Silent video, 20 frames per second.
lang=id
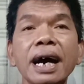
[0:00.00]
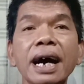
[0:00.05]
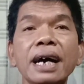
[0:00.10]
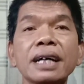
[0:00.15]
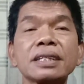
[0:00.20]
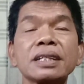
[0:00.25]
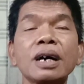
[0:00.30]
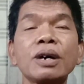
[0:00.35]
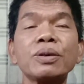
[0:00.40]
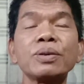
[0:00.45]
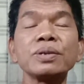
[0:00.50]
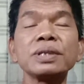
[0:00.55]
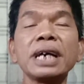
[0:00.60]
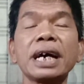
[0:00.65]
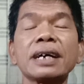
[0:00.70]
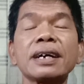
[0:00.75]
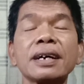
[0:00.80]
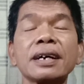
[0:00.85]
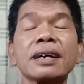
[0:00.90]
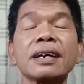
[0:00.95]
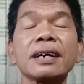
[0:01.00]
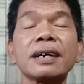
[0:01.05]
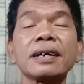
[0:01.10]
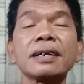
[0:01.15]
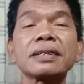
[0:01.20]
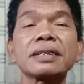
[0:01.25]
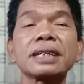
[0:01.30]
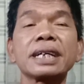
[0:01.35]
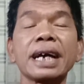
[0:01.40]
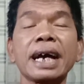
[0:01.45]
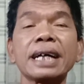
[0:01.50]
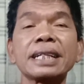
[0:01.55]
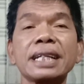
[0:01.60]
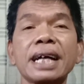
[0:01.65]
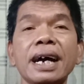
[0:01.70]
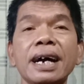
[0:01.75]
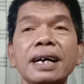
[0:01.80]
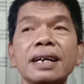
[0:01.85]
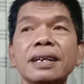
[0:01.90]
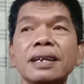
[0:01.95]
atau yang
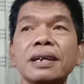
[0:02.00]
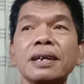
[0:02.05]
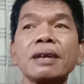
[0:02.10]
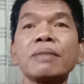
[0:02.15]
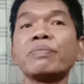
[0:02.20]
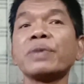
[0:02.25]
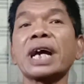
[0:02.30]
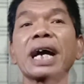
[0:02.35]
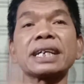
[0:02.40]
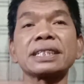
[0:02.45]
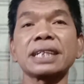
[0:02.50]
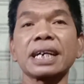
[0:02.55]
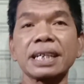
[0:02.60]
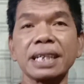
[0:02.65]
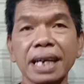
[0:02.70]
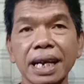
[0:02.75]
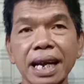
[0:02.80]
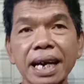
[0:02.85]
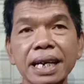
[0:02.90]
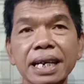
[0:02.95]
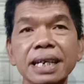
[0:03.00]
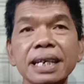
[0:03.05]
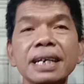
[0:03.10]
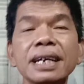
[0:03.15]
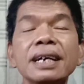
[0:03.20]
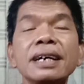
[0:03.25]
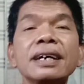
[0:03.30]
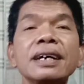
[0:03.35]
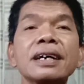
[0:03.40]
dikatakan lebih kasarnya lagi,